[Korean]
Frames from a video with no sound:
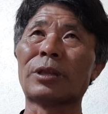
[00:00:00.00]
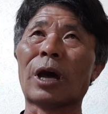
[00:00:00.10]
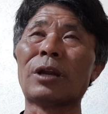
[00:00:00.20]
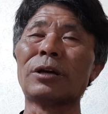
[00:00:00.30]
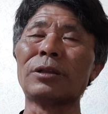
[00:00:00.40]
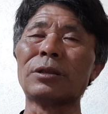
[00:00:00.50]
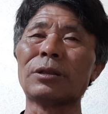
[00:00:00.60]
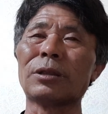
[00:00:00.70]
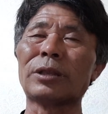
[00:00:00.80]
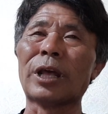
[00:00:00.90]

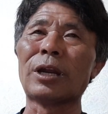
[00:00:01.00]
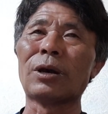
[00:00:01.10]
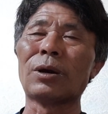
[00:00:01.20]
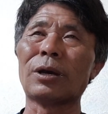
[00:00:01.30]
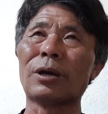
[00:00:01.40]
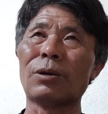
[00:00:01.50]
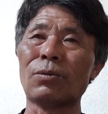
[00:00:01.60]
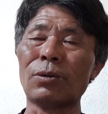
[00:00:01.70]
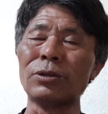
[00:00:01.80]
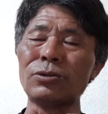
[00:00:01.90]
다른 내나
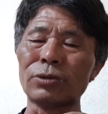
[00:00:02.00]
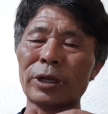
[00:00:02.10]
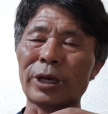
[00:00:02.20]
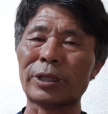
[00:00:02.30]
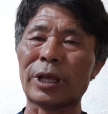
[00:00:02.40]
원줄에